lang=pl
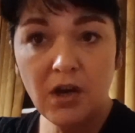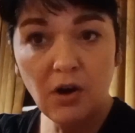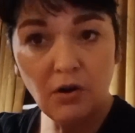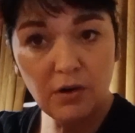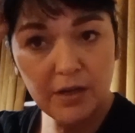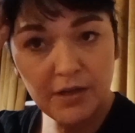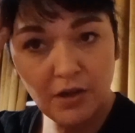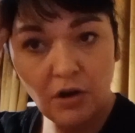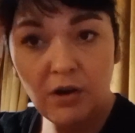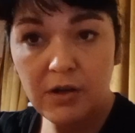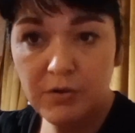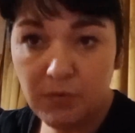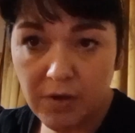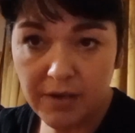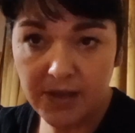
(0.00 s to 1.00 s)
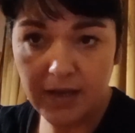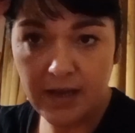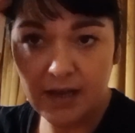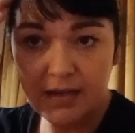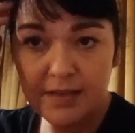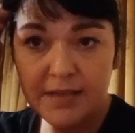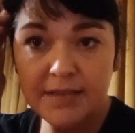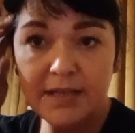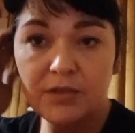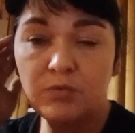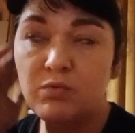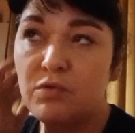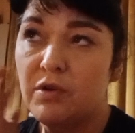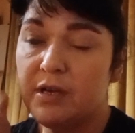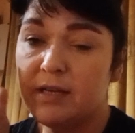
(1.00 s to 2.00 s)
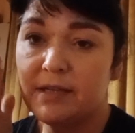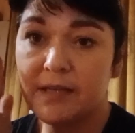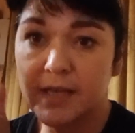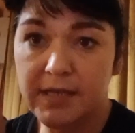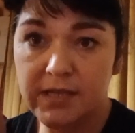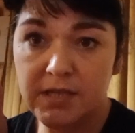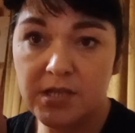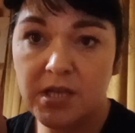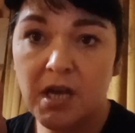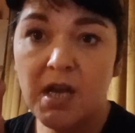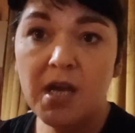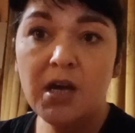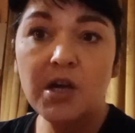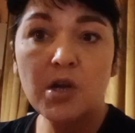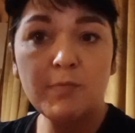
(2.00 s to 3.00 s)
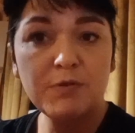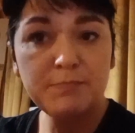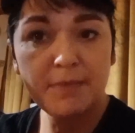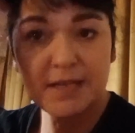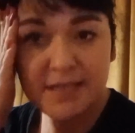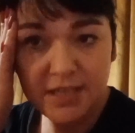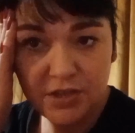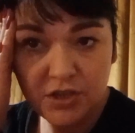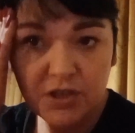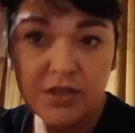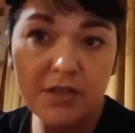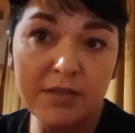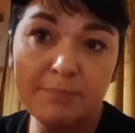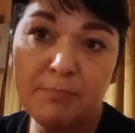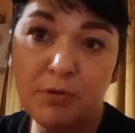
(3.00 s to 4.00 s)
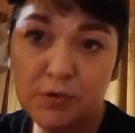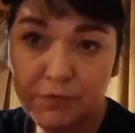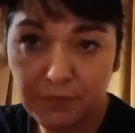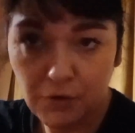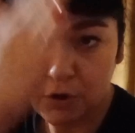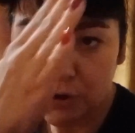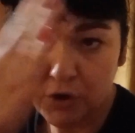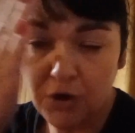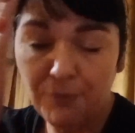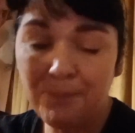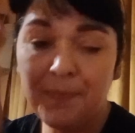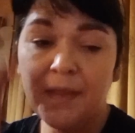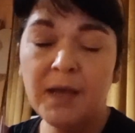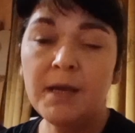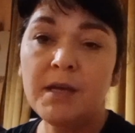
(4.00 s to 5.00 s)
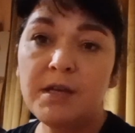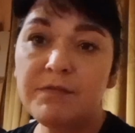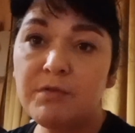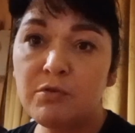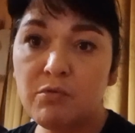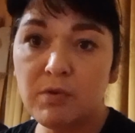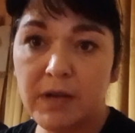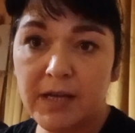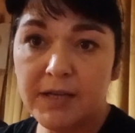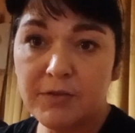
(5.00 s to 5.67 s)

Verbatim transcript: oleje, olejuję je, ale nie tak długo jak kiedyś, robić maseczki pod folią i w ogóle.